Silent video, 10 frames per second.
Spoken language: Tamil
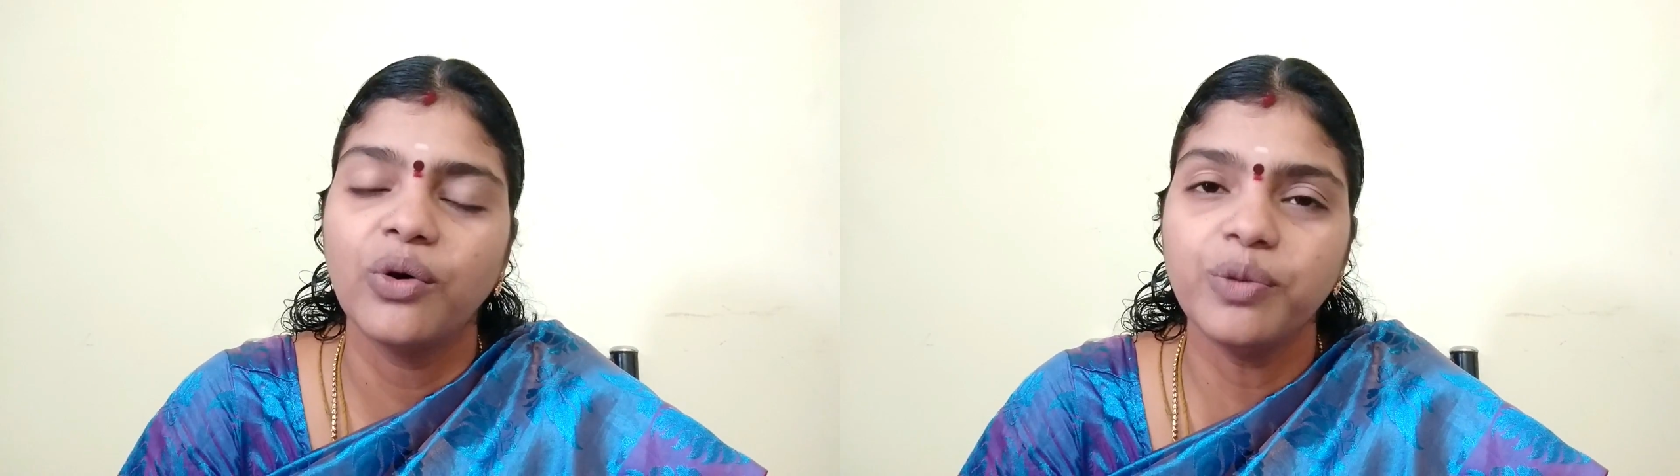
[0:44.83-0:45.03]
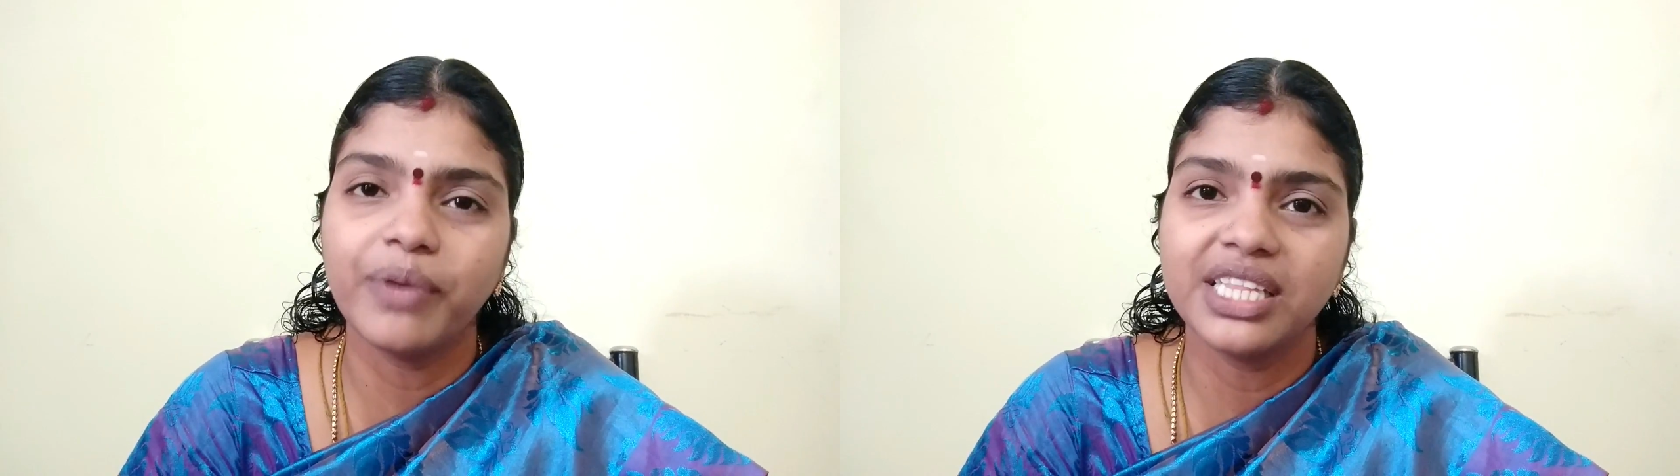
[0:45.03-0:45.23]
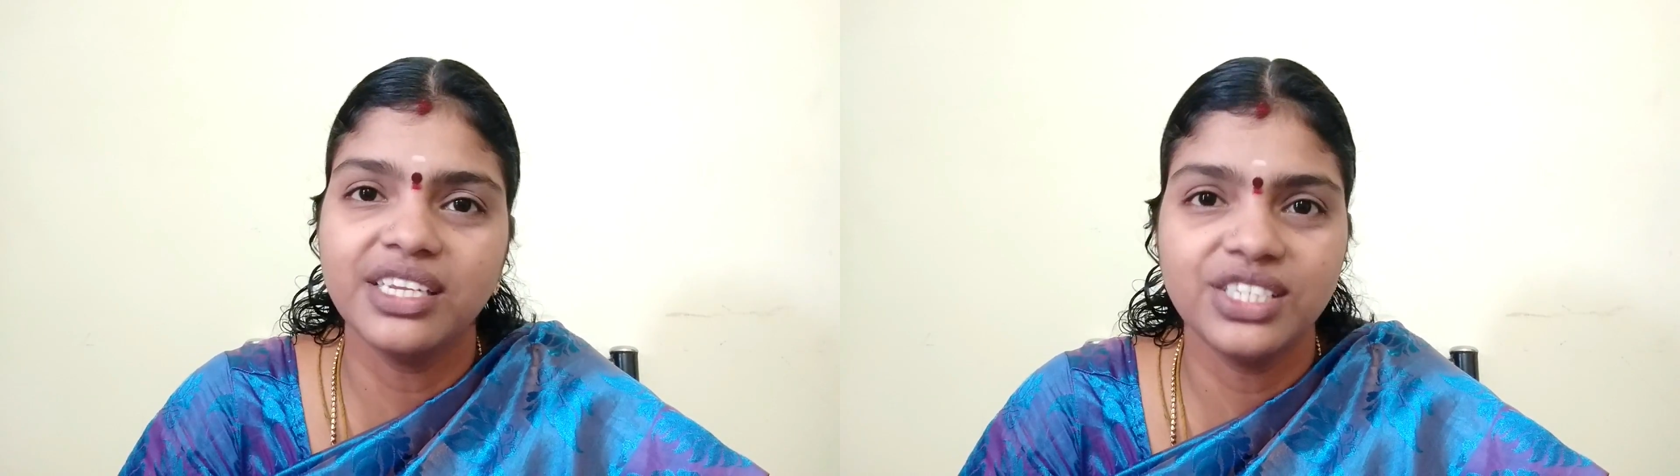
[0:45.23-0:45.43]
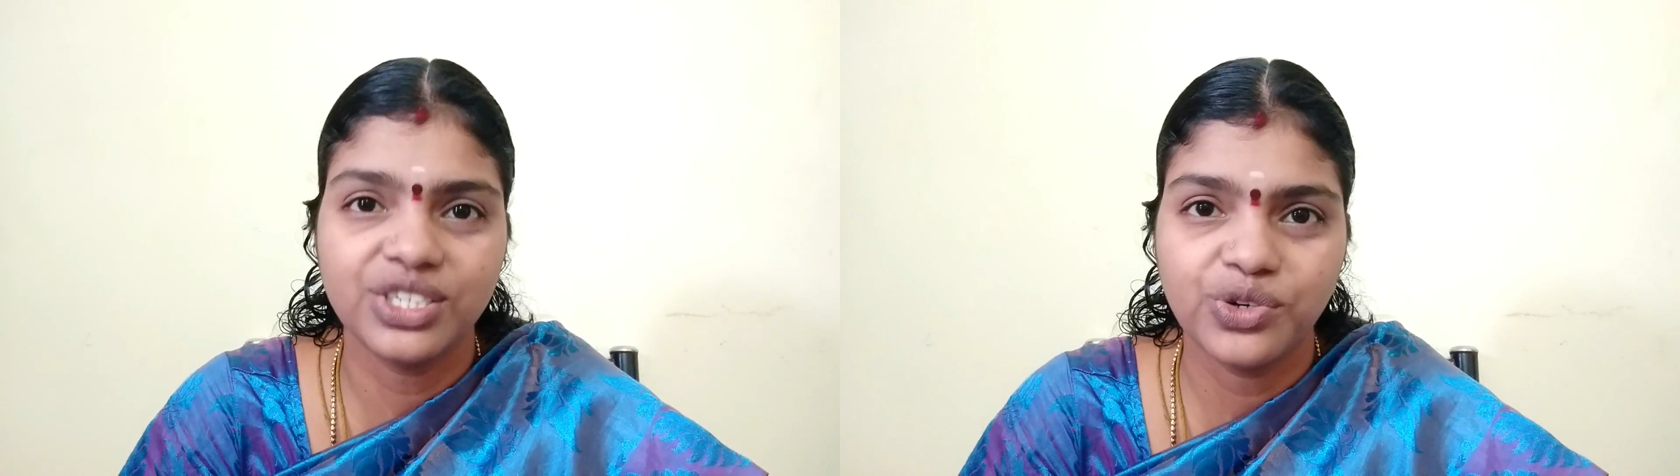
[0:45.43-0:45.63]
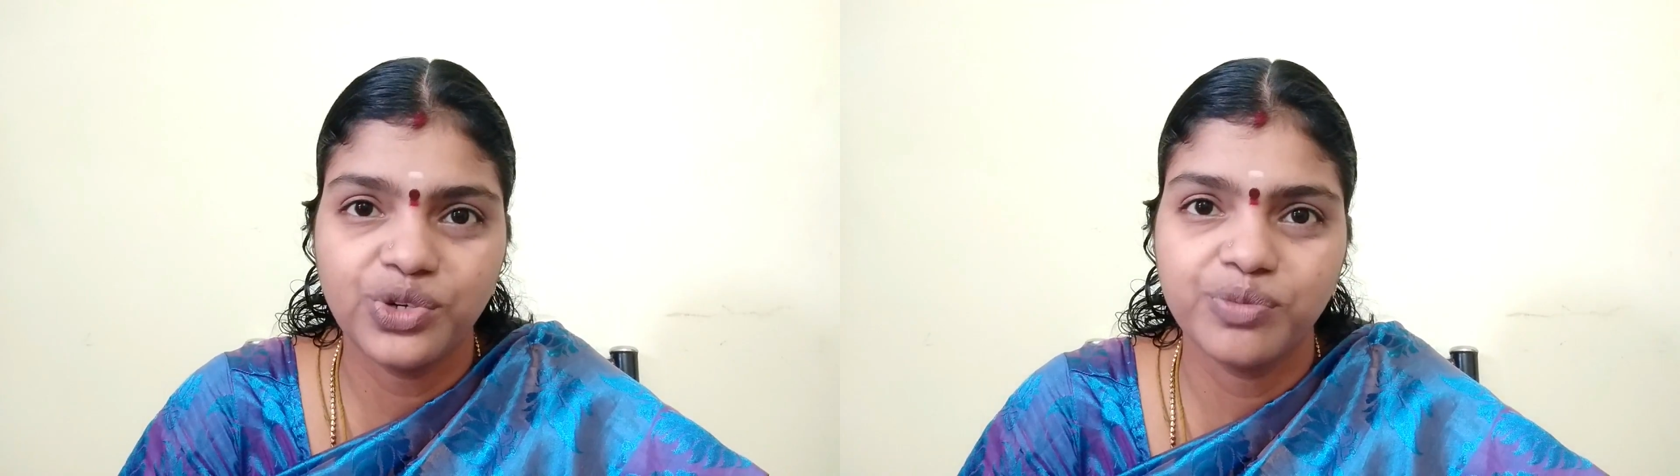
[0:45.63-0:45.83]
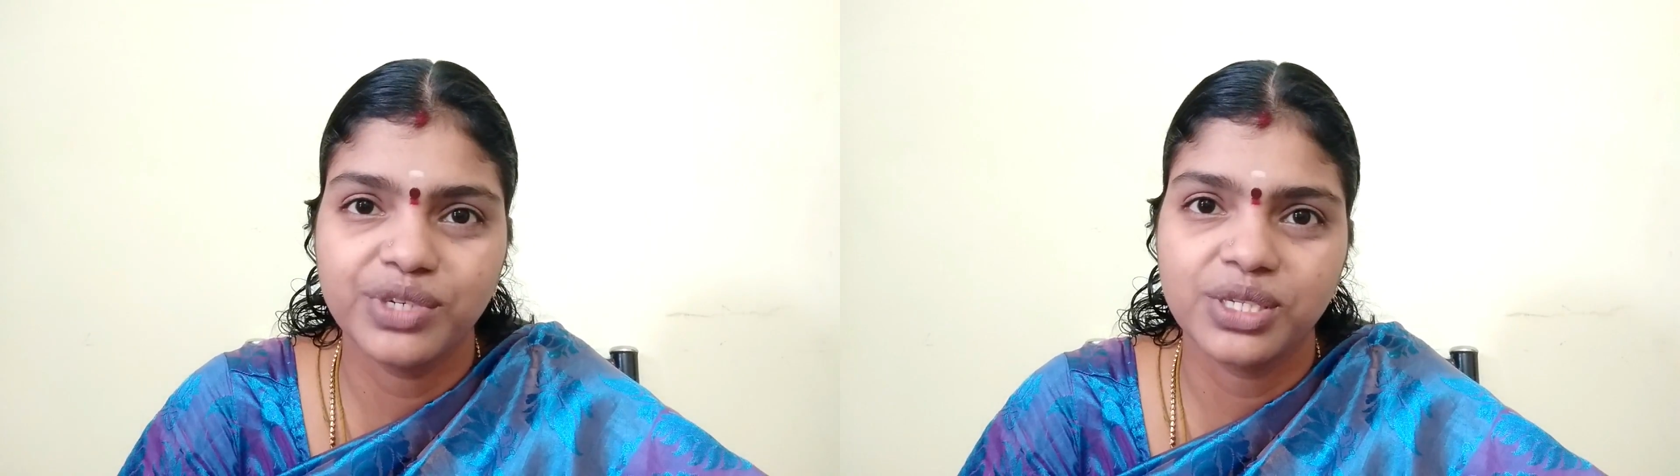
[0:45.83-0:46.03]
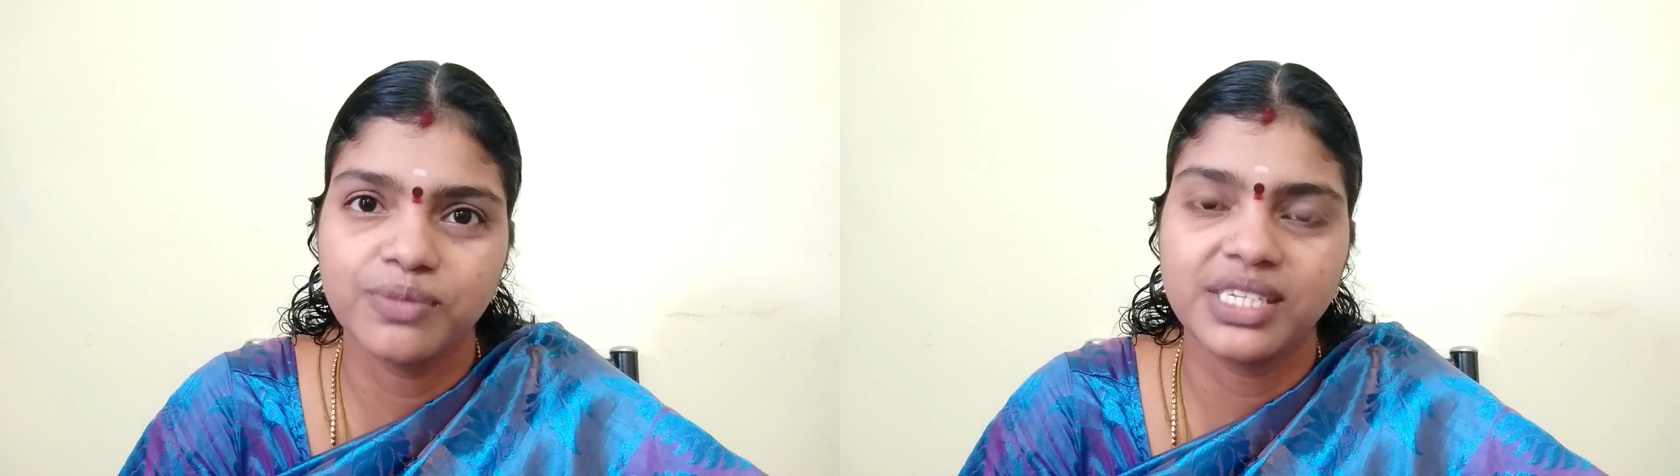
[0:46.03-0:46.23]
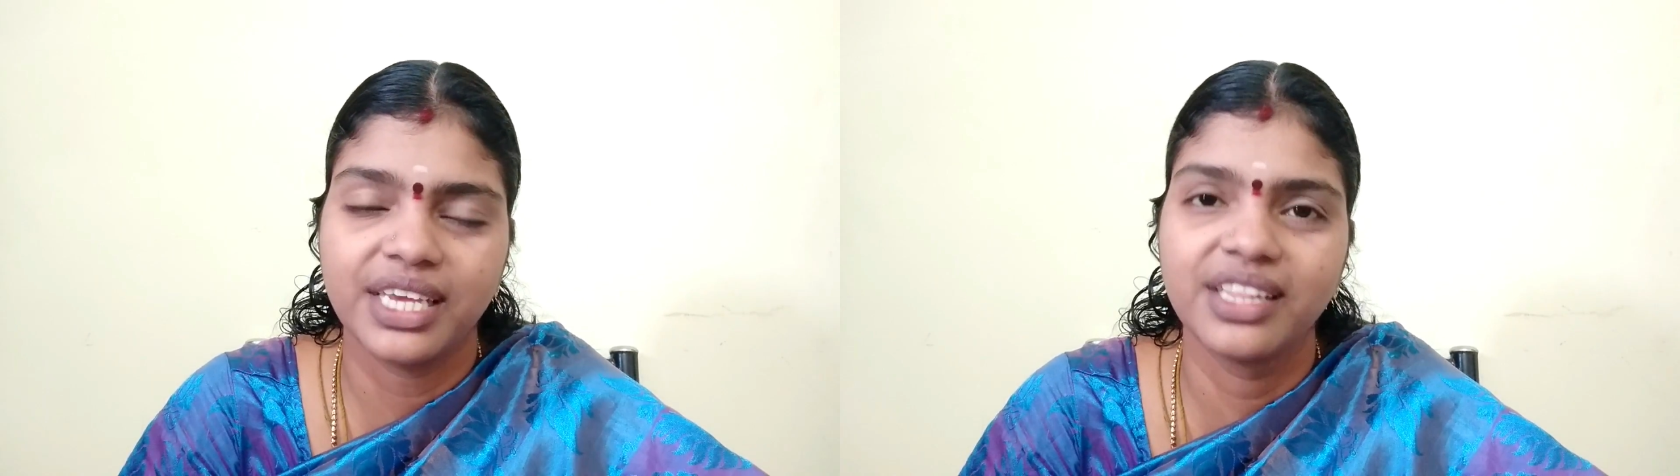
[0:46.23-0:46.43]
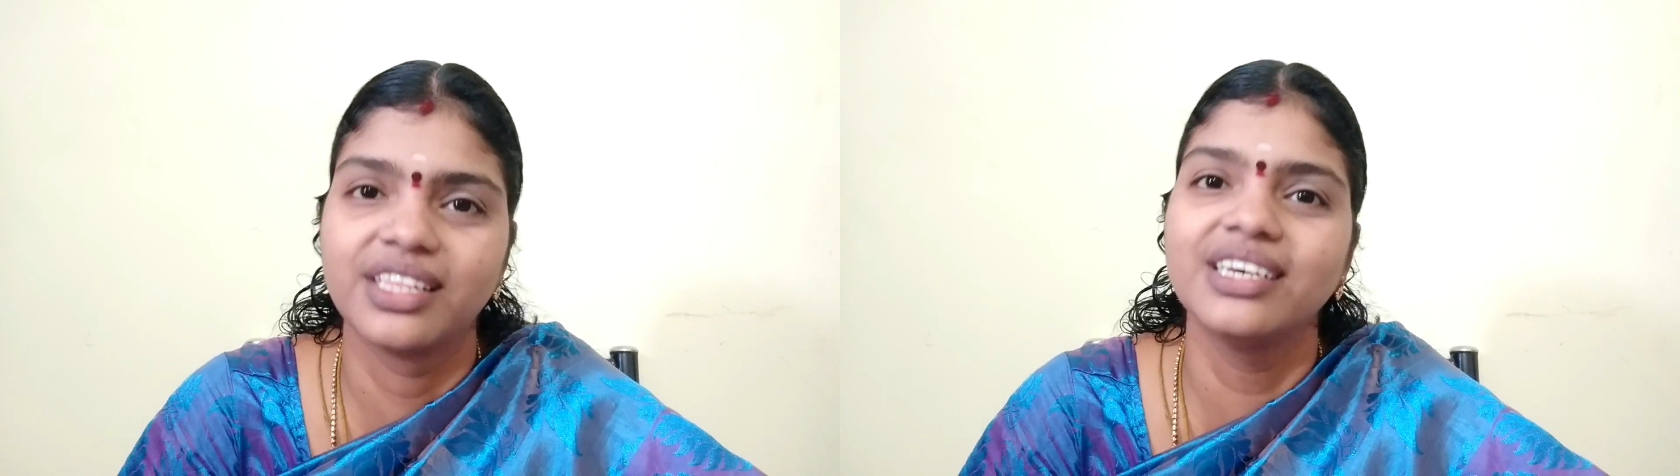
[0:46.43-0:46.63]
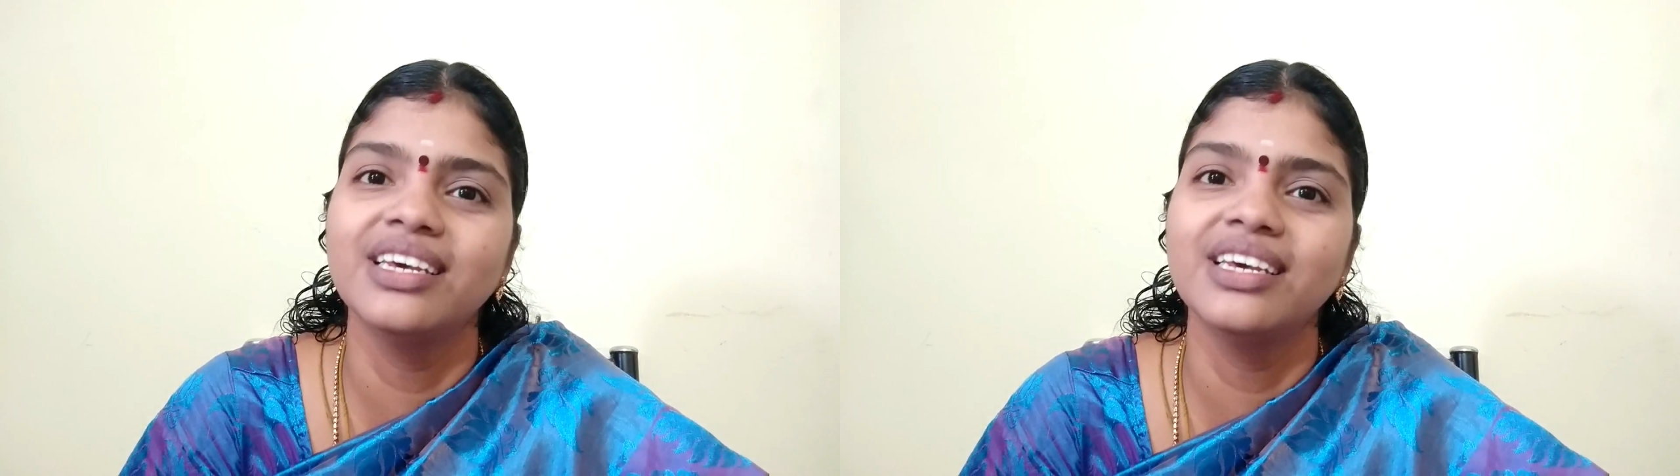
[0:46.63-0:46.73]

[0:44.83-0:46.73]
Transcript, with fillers: ஒரு பதினஞ்சு யூடியூபர்ஸும் சேர்ந்து